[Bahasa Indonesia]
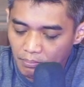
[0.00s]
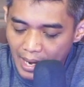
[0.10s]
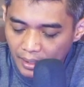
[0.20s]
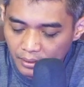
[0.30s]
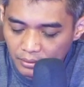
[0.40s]

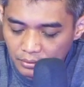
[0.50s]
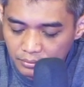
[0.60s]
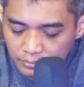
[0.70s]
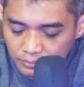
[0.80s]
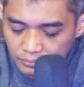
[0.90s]
bak gitu
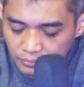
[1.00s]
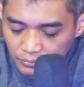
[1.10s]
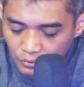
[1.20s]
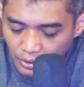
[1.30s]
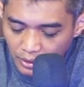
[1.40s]

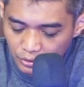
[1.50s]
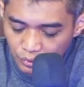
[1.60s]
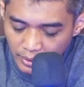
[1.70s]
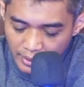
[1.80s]
Terus ada juga